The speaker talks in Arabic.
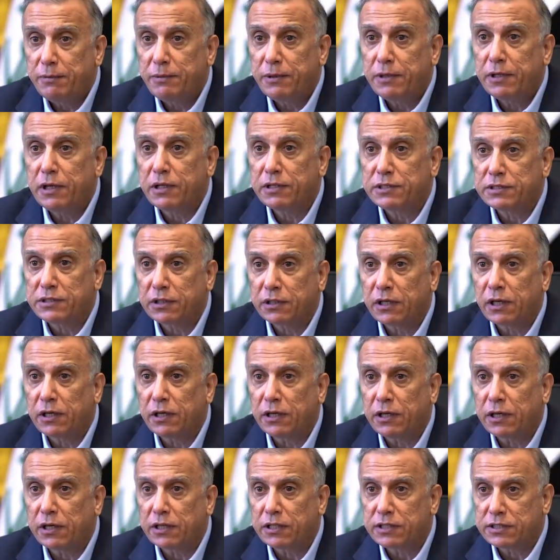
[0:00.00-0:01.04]
لبناء الاستقرار
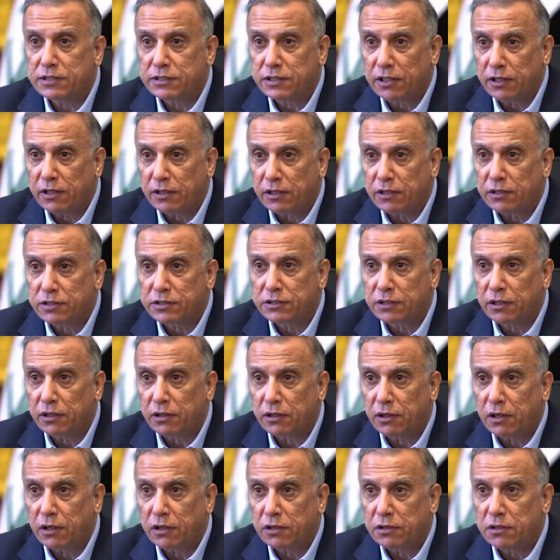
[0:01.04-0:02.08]
العراق يستحق
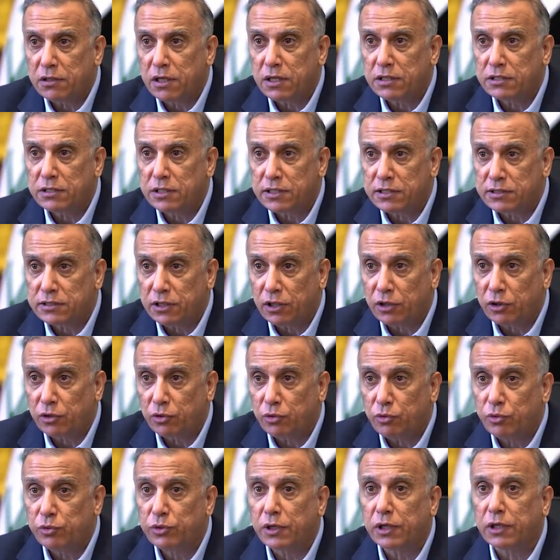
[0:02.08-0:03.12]
الاستقرار ناس
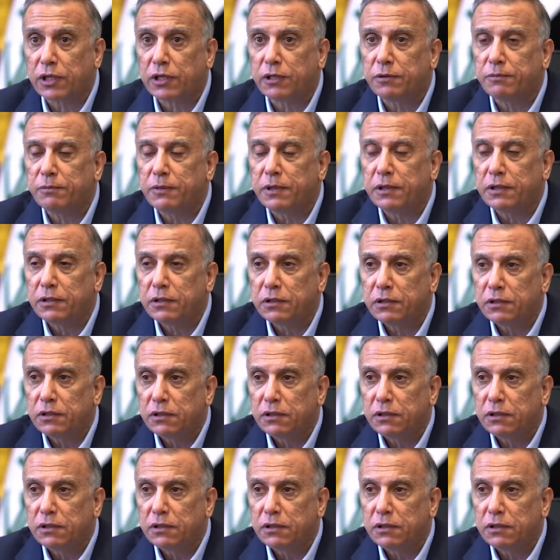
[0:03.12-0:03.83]
يستحقون الخدمة